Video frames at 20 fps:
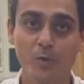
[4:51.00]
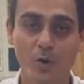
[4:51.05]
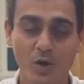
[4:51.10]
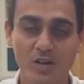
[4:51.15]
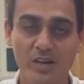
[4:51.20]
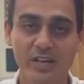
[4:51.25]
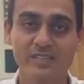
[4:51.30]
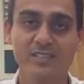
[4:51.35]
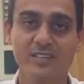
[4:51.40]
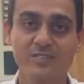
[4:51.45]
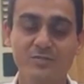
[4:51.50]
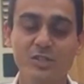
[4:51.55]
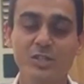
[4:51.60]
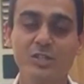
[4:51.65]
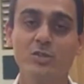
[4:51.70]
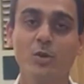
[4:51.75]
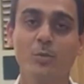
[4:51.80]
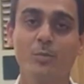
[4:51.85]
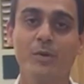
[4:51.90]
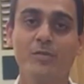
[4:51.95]
प्रोग्रेसिव
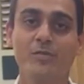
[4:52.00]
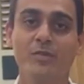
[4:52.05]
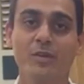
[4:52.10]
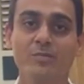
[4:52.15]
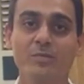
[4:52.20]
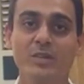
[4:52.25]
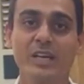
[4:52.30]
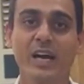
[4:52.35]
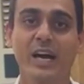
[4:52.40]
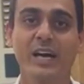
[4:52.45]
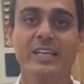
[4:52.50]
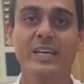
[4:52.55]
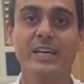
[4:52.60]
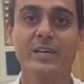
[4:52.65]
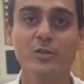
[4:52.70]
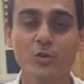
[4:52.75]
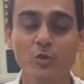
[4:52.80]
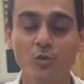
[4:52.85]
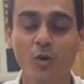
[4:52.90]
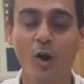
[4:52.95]
चीजों पे फिल्म दिखाइए
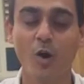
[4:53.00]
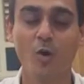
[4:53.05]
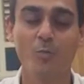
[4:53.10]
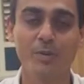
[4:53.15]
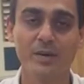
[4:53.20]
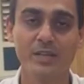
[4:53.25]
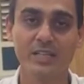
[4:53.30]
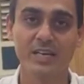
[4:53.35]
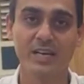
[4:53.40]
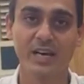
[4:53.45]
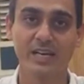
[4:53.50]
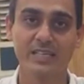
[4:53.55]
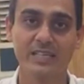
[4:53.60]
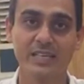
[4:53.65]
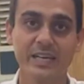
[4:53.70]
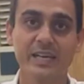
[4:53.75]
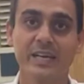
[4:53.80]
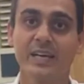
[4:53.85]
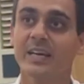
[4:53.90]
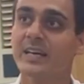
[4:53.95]
युवाओं पे
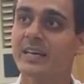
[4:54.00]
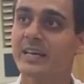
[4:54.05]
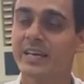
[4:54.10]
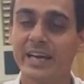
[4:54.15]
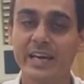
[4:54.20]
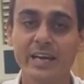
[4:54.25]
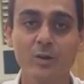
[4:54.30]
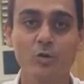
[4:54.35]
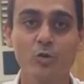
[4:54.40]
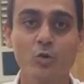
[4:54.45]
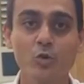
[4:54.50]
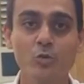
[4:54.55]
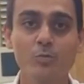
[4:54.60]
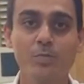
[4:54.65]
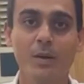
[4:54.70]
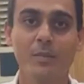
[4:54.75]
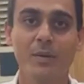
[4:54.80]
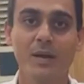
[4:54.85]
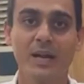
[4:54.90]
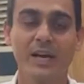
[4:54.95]
दिखाइए खेलकूद
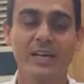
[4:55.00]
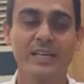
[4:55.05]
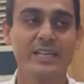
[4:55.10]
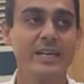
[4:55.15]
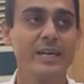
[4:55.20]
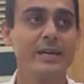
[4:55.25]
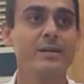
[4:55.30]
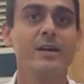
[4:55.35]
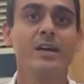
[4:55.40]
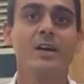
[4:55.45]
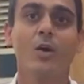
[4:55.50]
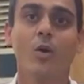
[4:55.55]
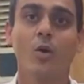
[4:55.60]
पे बनाइए